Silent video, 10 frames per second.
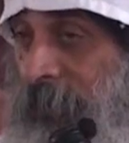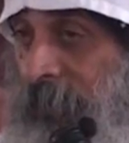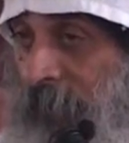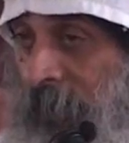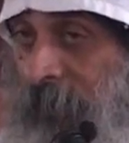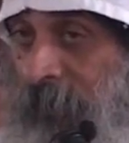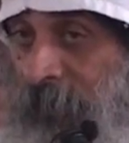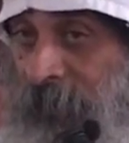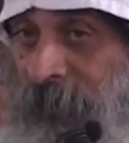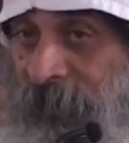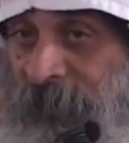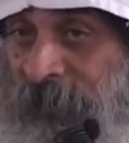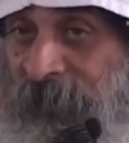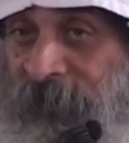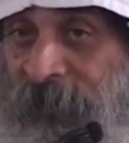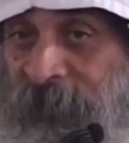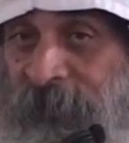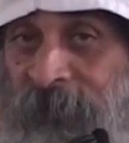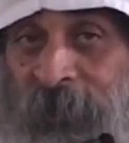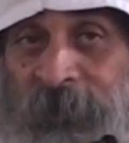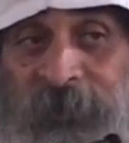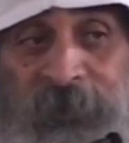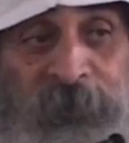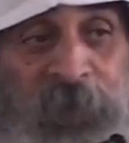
اتحرك يتحرك